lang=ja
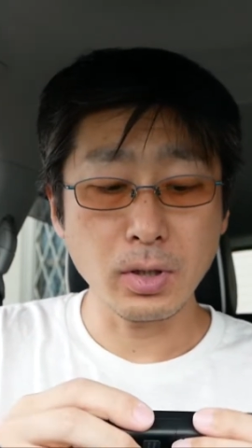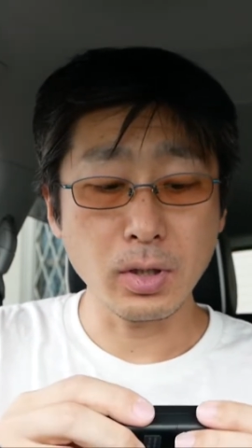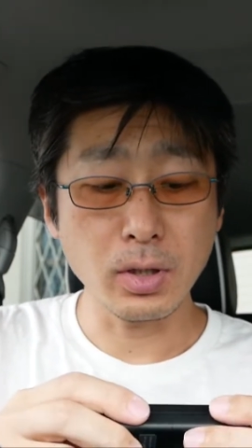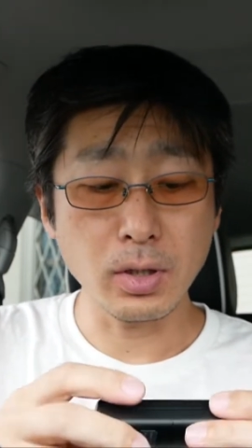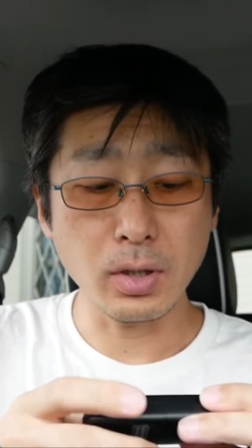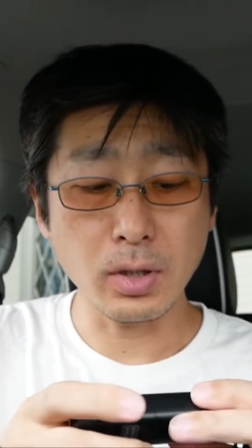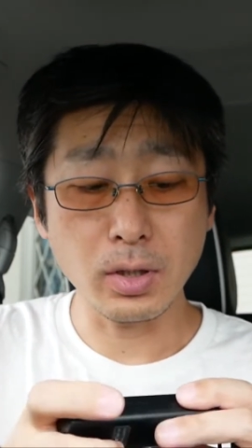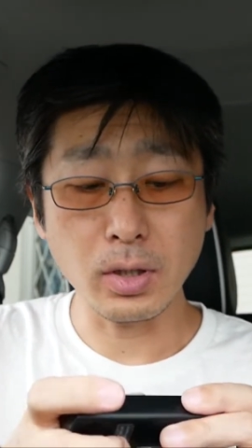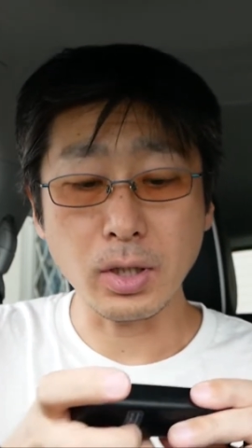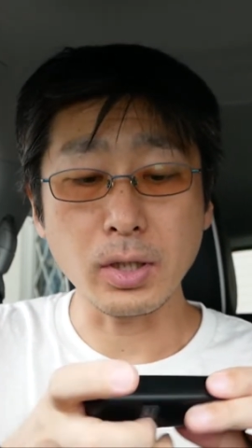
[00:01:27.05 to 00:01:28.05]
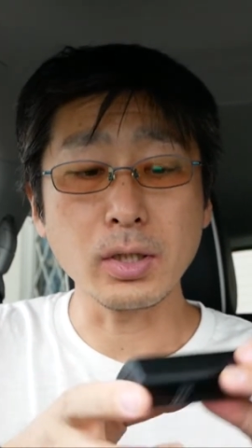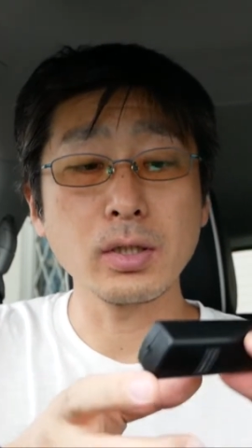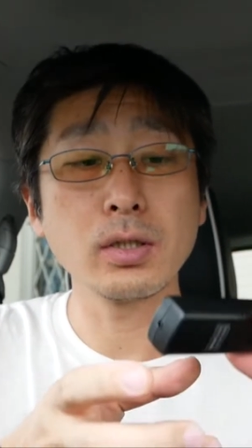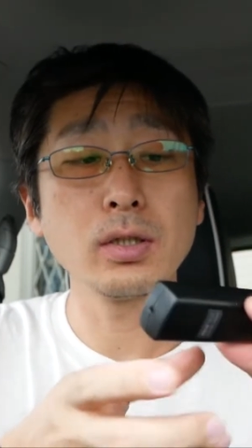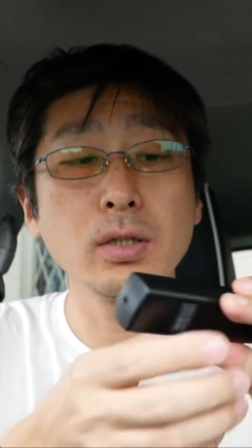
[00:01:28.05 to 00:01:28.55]
えー、はい、
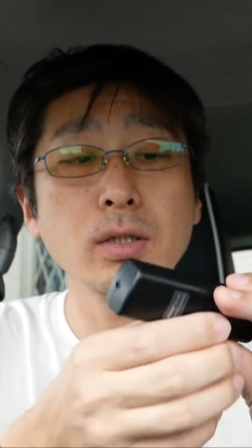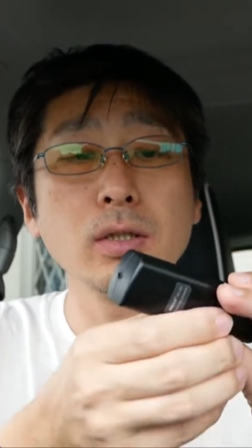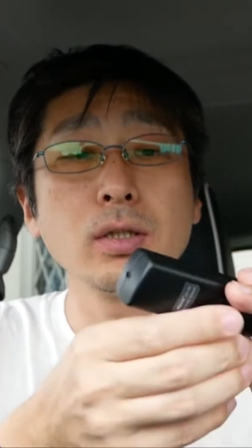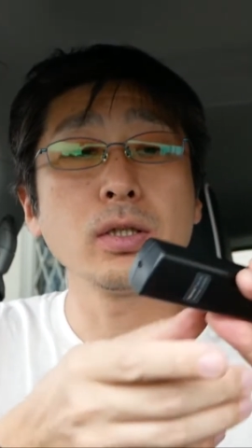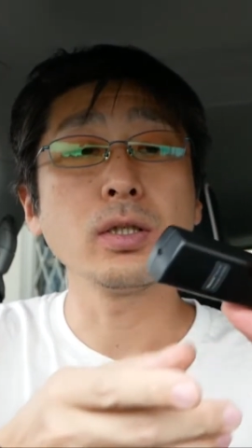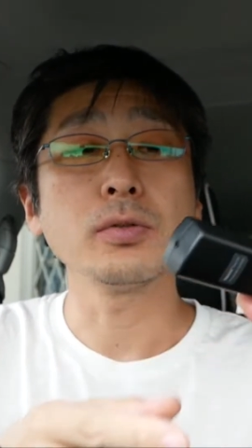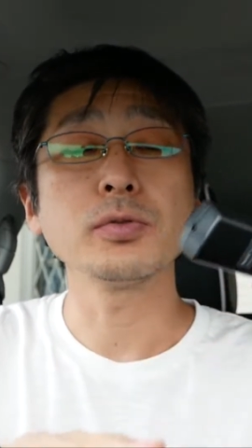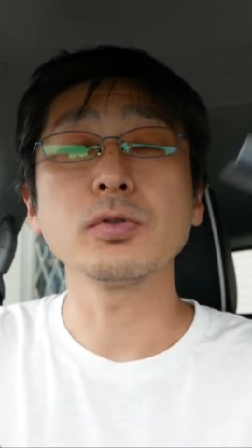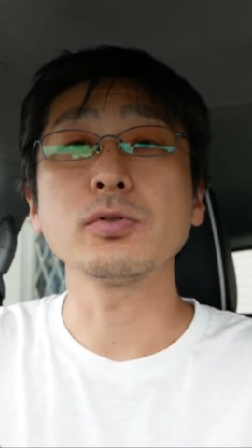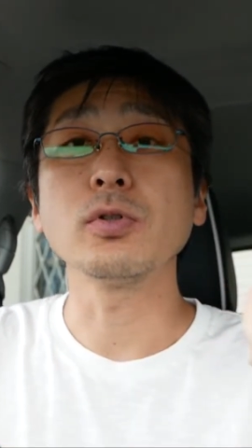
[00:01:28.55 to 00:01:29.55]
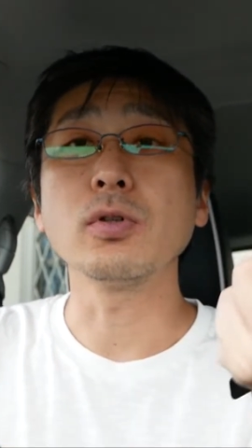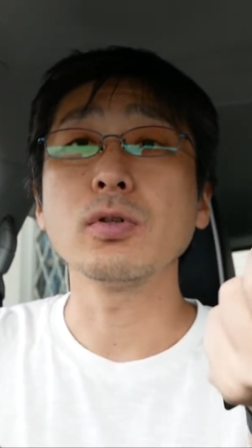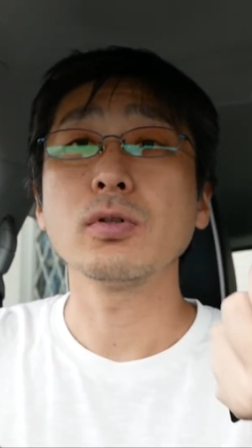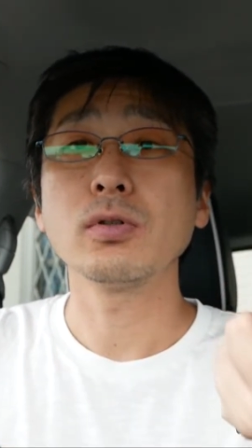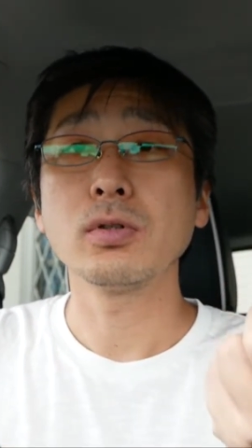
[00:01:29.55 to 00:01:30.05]
えー、付属
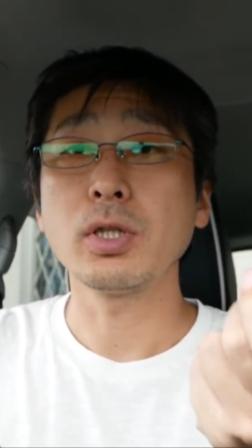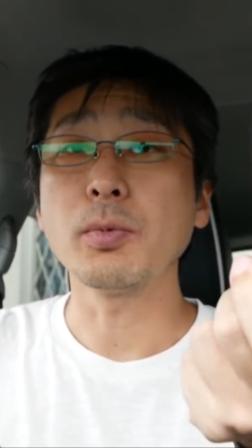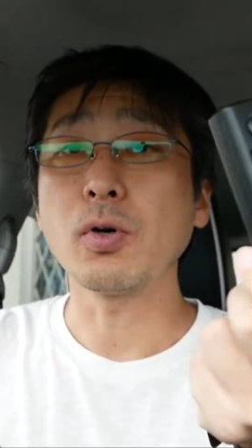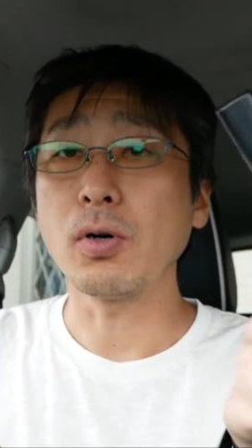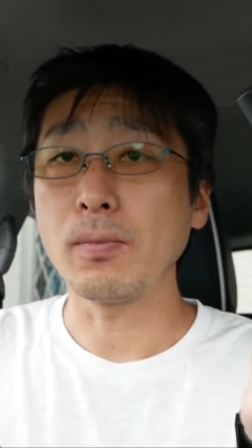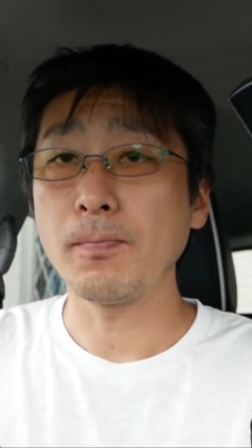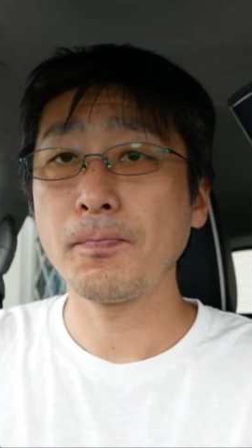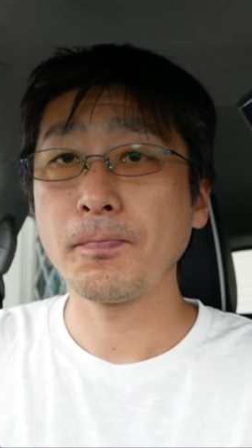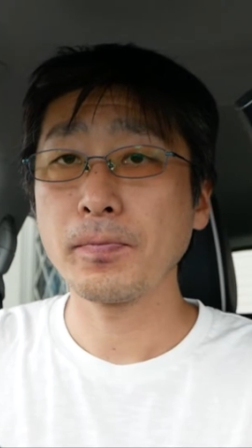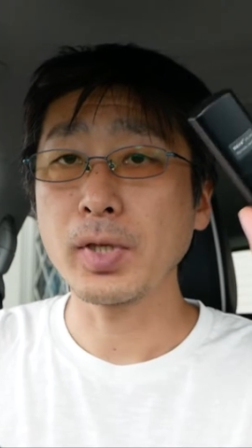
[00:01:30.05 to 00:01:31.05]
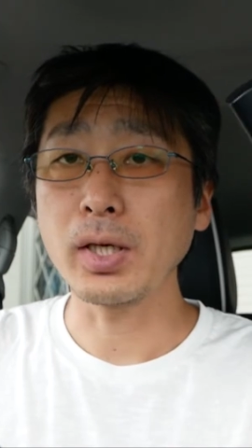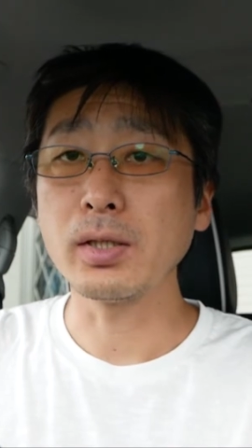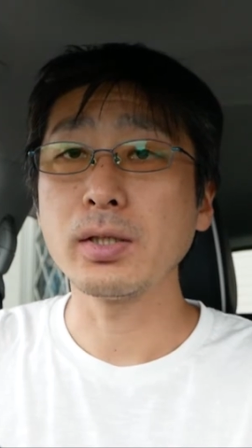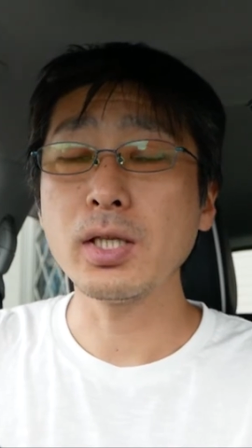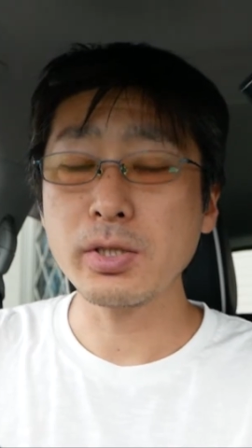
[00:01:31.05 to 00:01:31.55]
のリモコン、は
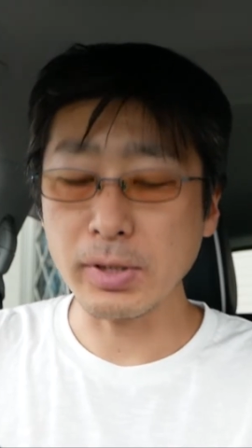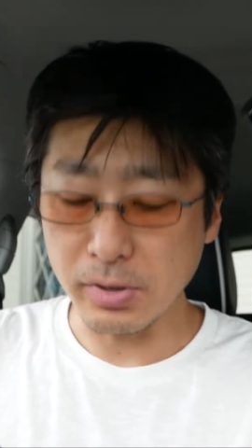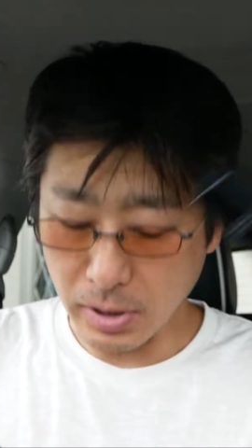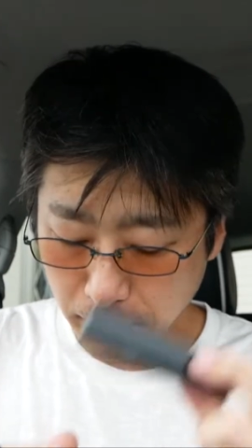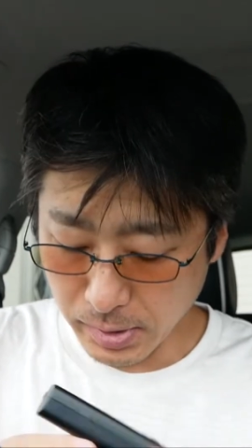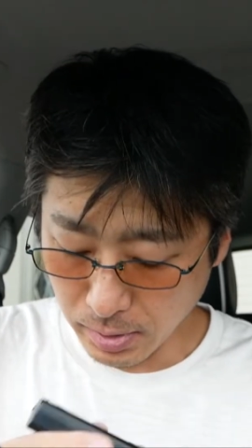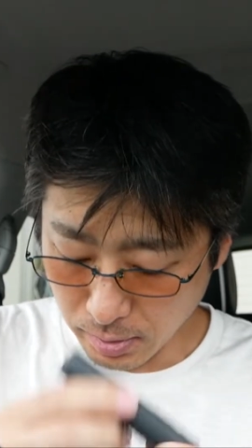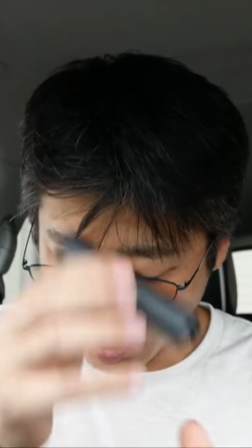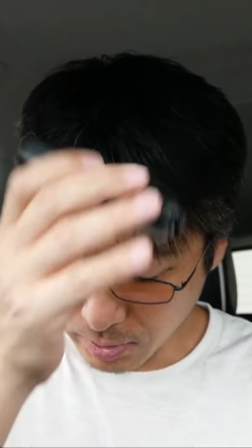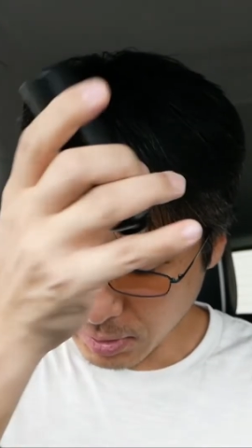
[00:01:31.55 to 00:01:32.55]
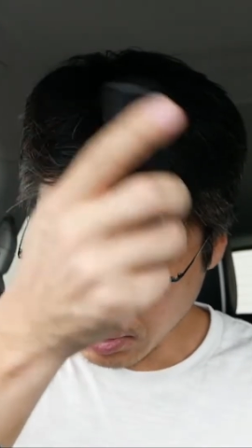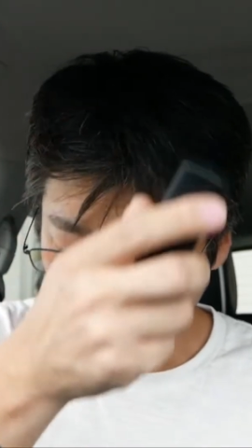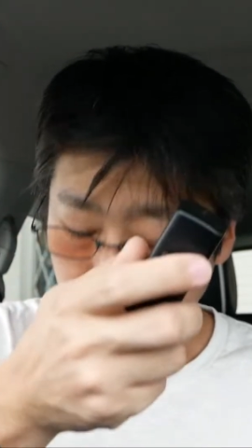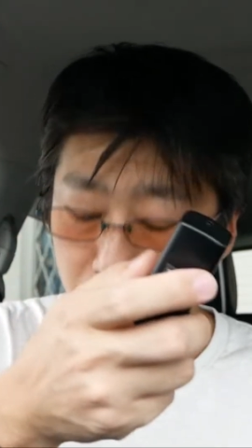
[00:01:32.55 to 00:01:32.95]
い、電池はついてません電池はついて